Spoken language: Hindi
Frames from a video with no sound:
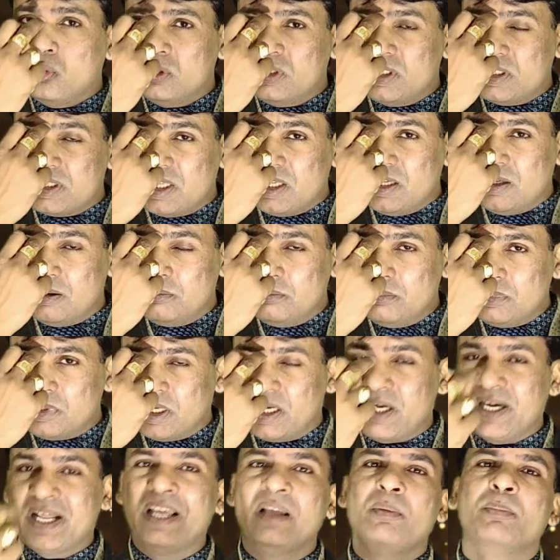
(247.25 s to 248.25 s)
जिसे हम
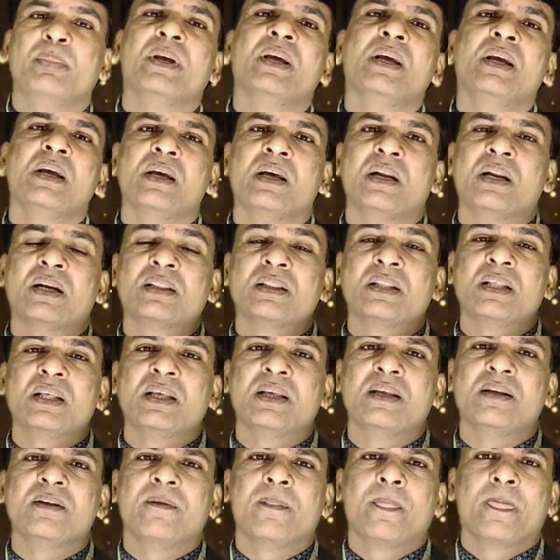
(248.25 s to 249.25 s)
थर्ड आई पे रखते
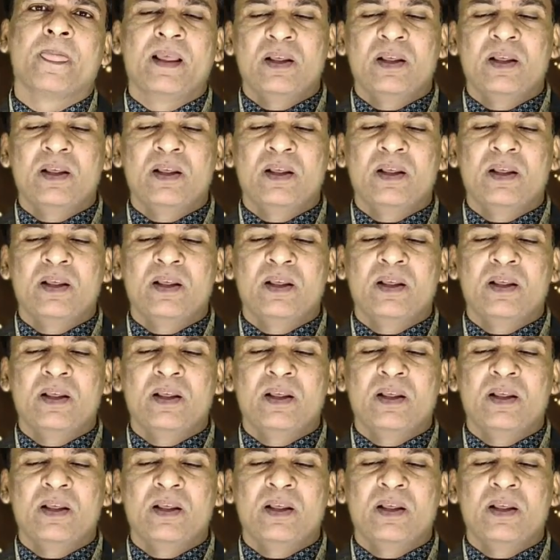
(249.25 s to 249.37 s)
हैं